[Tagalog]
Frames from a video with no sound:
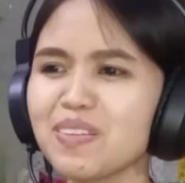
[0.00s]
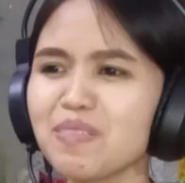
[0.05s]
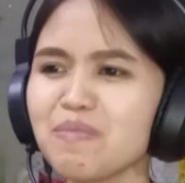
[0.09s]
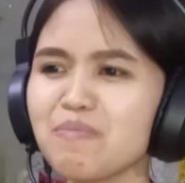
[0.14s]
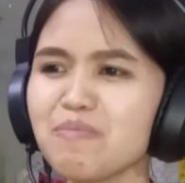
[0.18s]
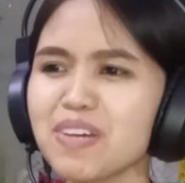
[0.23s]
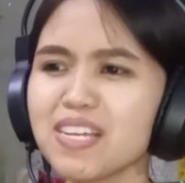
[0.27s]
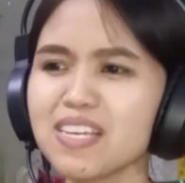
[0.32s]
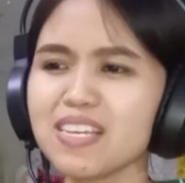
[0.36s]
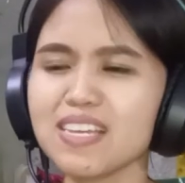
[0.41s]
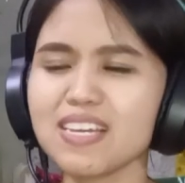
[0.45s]
Ano
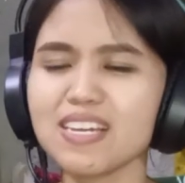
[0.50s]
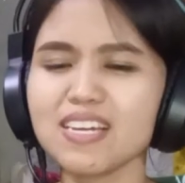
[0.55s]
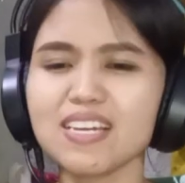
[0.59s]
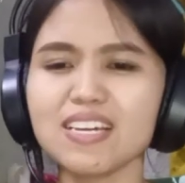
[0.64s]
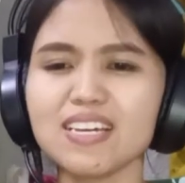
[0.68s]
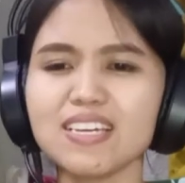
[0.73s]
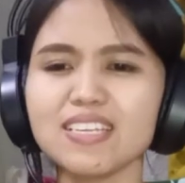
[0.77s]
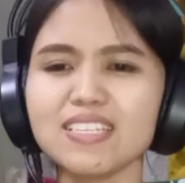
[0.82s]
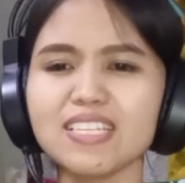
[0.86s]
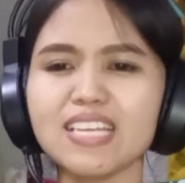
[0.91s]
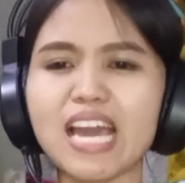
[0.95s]
ba
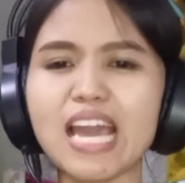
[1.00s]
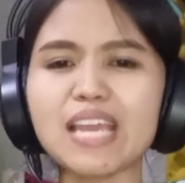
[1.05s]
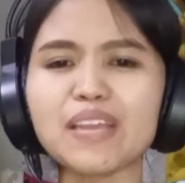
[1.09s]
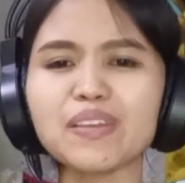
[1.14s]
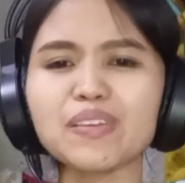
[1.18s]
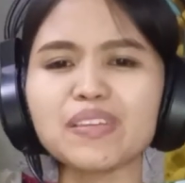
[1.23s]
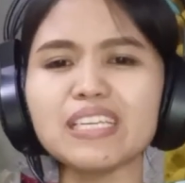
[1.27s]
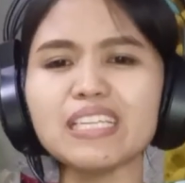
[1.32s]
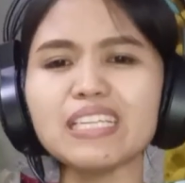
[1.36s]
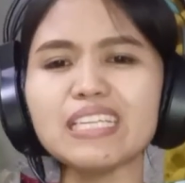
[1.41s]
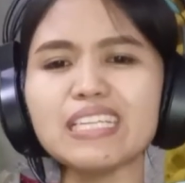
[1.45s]
yan?
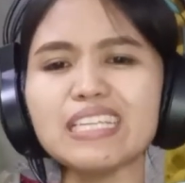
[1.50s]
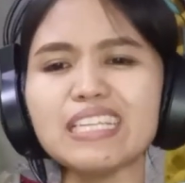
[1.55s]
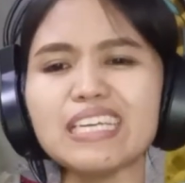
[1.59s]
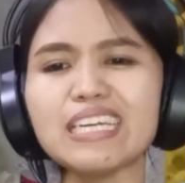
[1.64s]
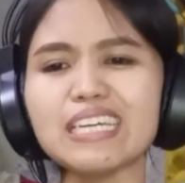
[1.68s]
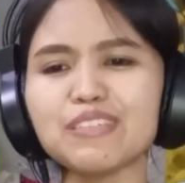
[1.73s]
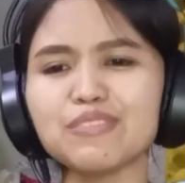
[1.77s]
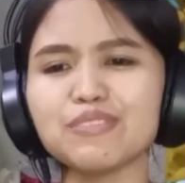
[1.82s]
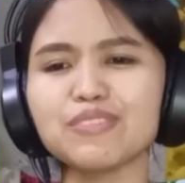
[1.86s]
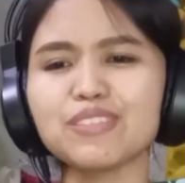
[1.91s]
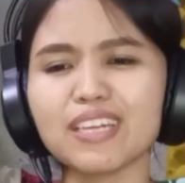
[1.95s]
I really
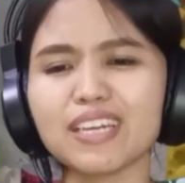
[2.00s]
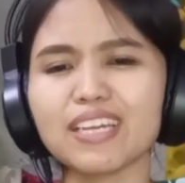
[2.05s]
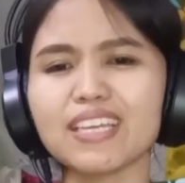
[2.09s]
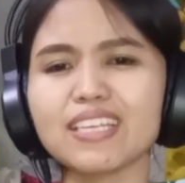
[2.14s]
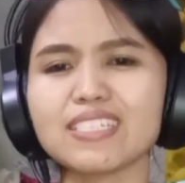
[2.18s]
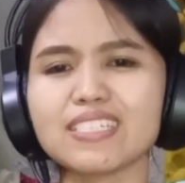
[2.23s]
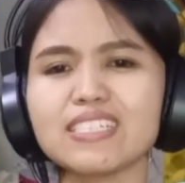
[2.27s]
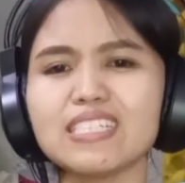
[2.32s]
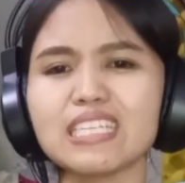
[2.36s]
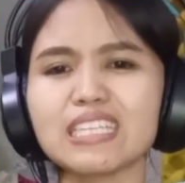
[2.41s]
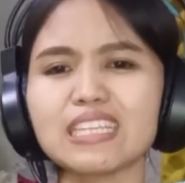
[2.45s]
love,
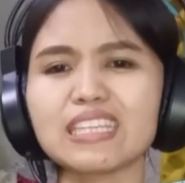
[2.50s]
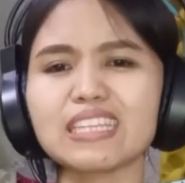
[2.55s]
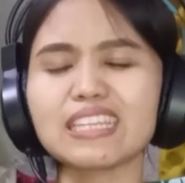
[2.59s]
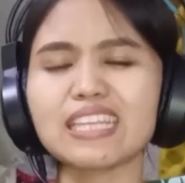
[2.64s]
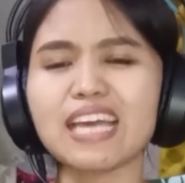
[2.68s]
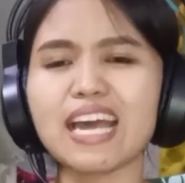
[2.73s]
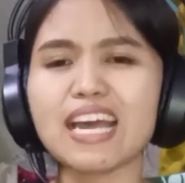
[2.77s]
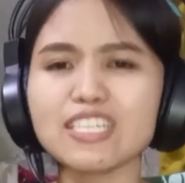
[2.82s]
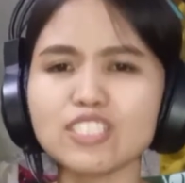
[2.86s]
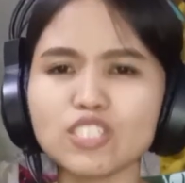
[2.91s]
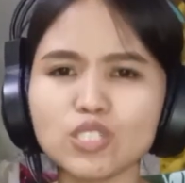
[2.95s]
guys, the
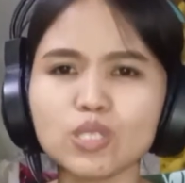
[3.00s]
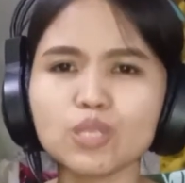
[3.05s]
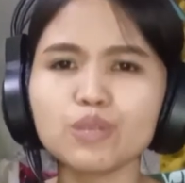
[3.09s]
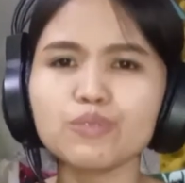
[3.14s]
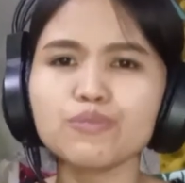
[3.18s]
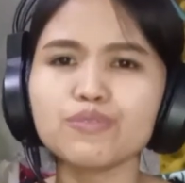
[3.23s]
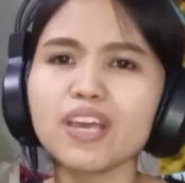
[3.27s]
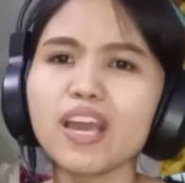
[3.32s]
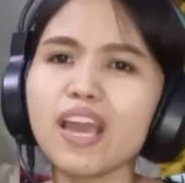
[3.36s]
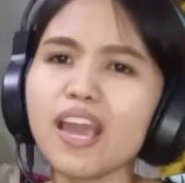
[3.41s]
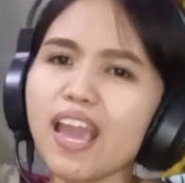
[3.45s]
touch
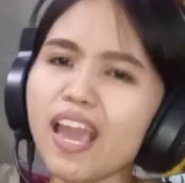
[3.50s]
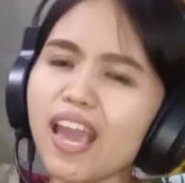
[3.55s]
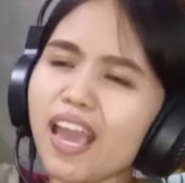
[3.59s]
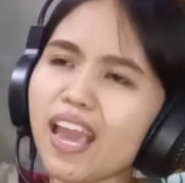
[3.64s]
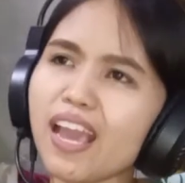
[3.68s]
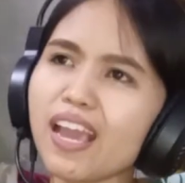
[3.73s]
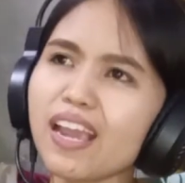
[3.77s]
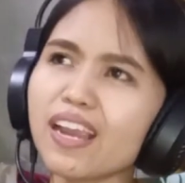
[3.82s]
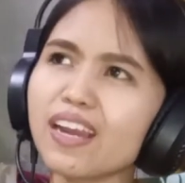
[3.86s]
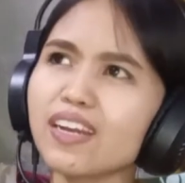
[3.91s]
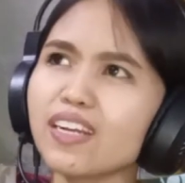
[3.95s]
of the
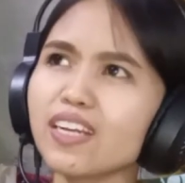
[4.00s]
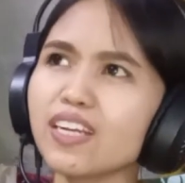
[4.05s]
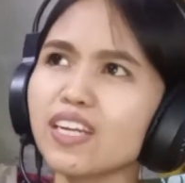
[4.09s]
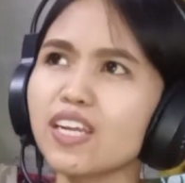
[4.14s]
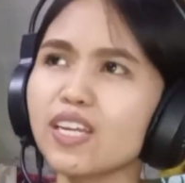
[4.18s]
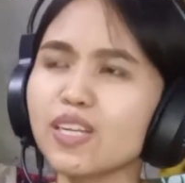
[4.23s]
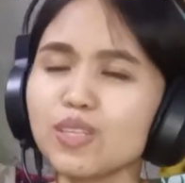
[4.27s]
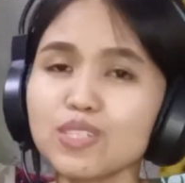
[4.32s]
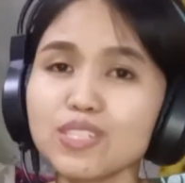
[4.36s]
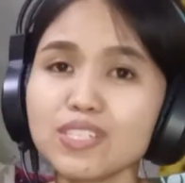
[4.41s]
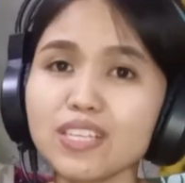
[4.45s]

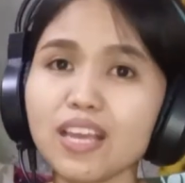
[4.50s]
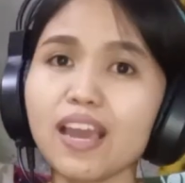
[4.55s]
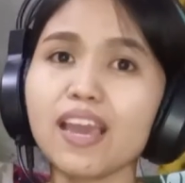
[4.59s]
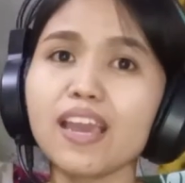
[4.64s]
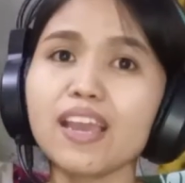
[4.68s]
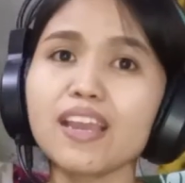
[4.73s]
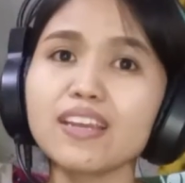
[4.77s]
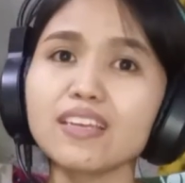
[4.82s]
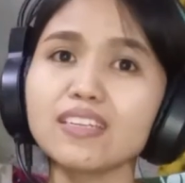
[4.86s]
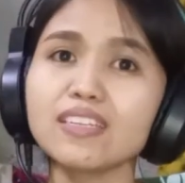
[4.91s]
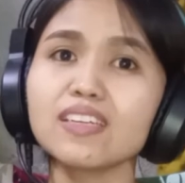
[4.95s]
air dun sa
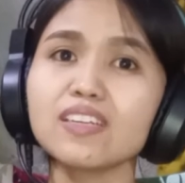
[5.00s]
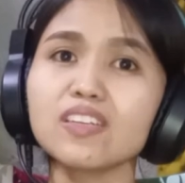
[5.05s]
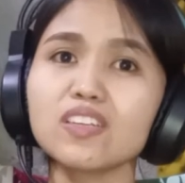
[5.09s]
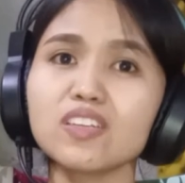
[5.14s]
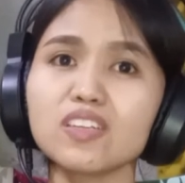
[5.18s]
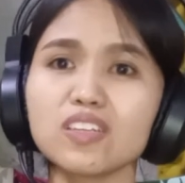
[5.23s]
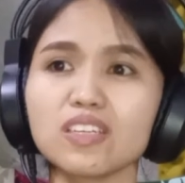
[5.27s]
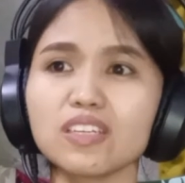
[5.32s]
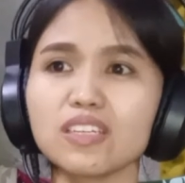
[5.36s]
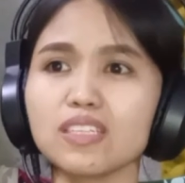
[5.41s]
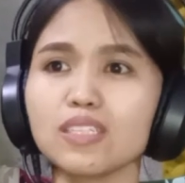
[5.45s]
hair ng
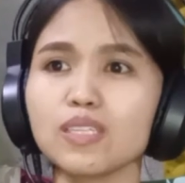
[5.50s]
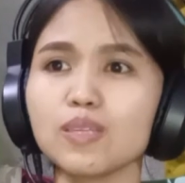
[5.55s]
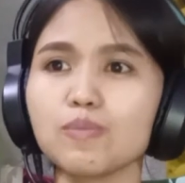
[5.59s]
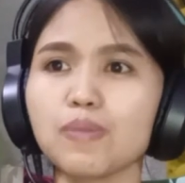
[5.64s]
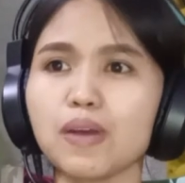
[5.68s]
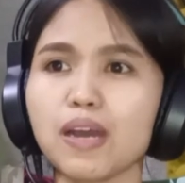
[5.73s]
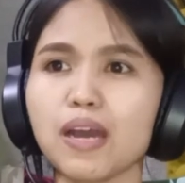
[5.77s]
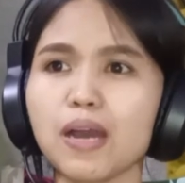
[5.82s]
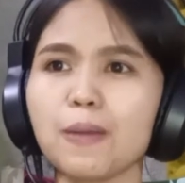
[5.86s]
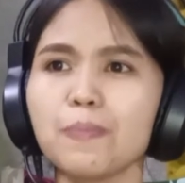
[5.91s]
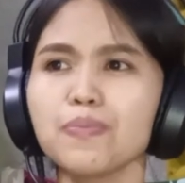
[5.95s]
girl, di
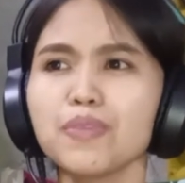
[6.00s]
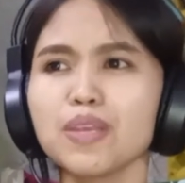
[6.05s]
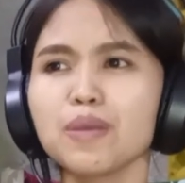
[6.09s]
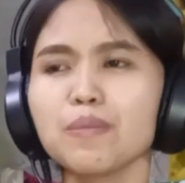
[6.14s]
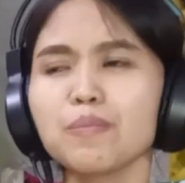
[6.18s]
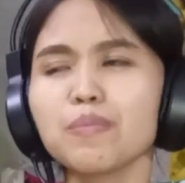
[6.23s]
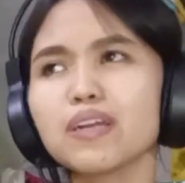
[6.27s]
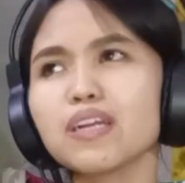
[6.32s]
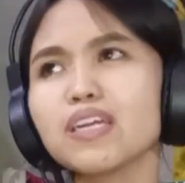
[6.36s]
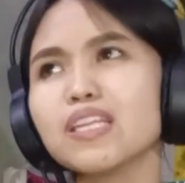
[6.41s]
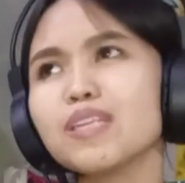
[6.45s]
ba?
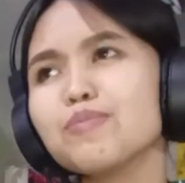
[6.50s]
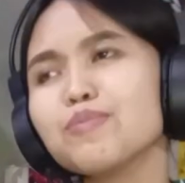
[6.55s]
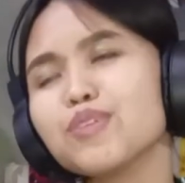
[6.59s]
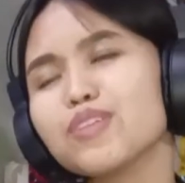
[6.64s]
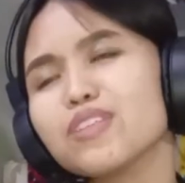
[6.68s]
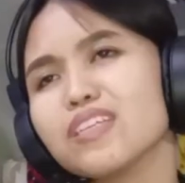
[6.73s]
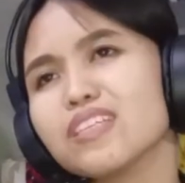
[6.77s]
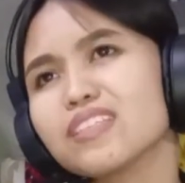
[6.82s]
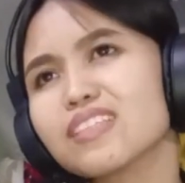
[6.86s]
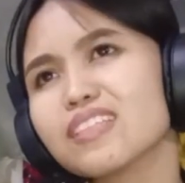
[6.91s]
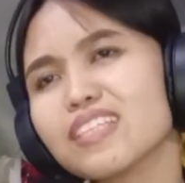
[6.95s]
Parang alam
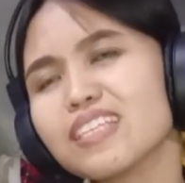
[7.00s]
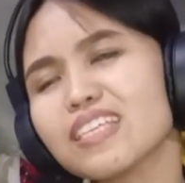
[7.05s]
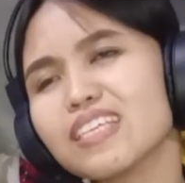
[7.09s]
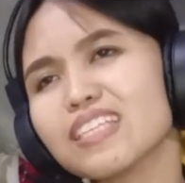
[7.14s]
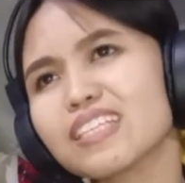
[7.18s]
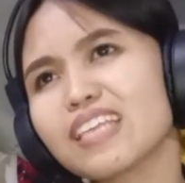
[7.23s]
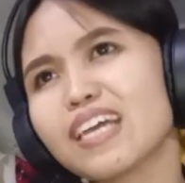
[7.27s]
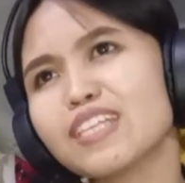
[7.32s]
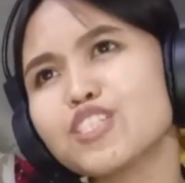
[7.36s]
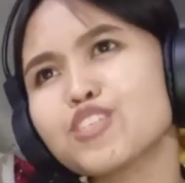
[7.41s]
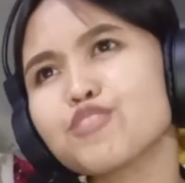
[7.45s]
mo yun, it,
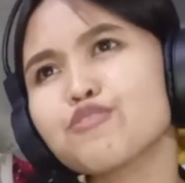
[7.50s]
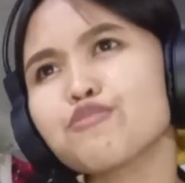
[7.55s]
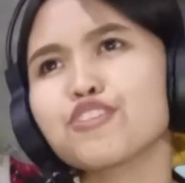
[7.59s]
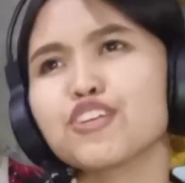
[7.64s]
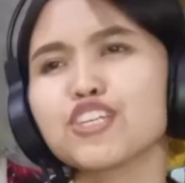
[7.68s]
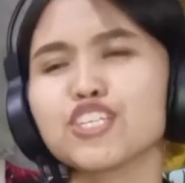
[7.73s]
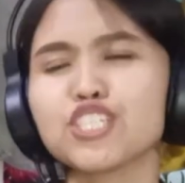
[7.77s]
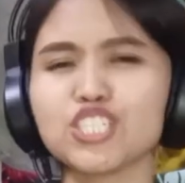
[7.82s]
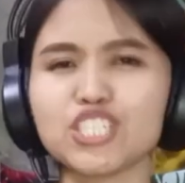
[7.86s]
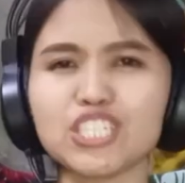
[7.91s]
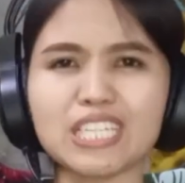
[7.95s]
it adds
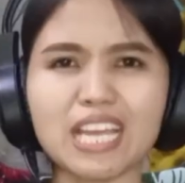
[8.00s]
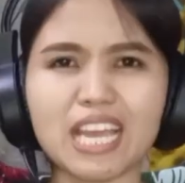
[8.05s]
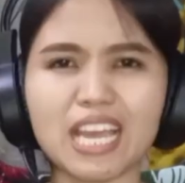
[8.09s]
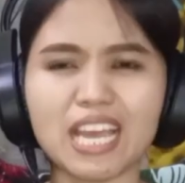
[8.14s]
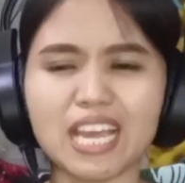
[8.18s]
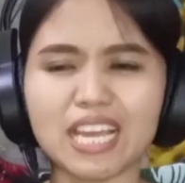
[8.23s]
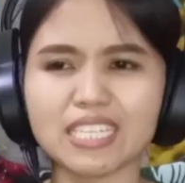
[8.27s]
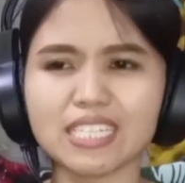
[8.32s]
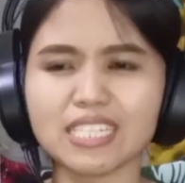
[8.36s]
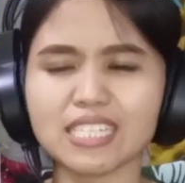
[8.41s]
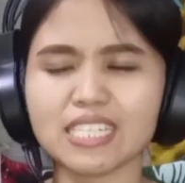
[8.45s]

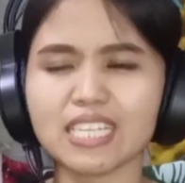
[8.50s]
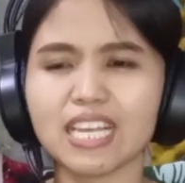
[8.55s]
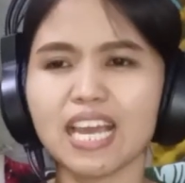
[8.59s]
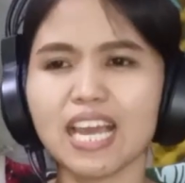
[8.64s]
freshness.